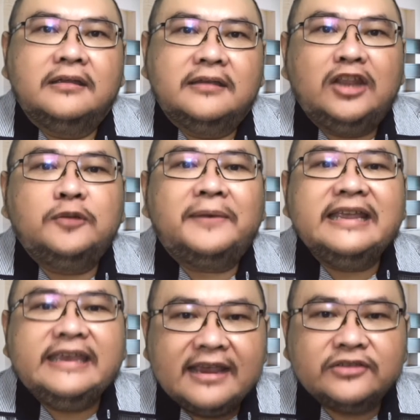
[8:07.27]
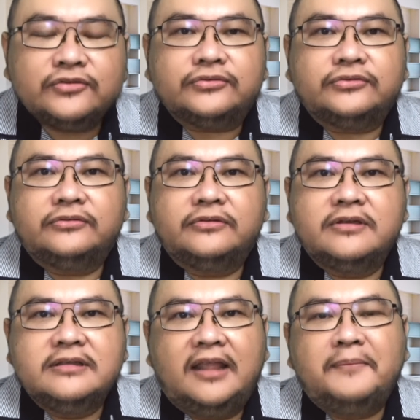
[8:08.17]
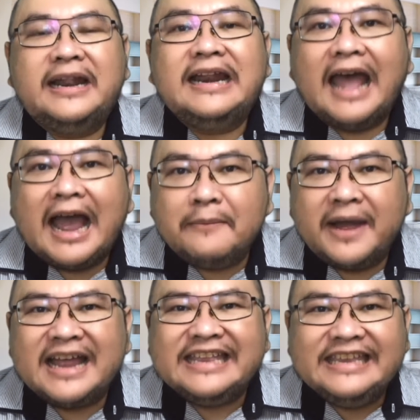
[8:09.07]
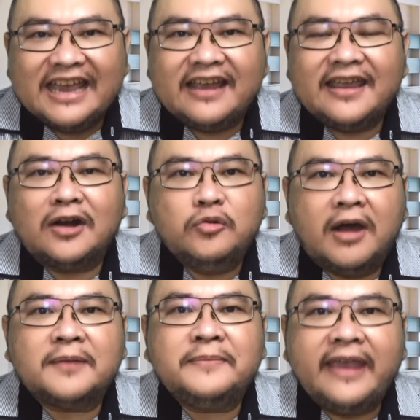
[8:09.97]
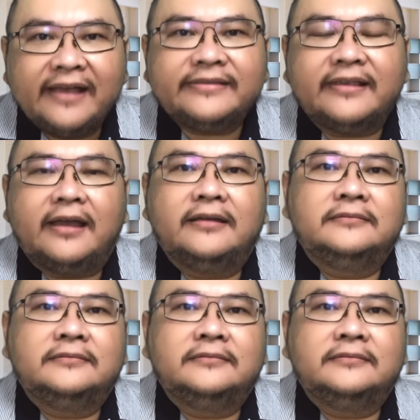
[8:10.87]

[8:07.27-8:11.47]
Yaitu pada Yesus dan pada namanya yang luar biasa.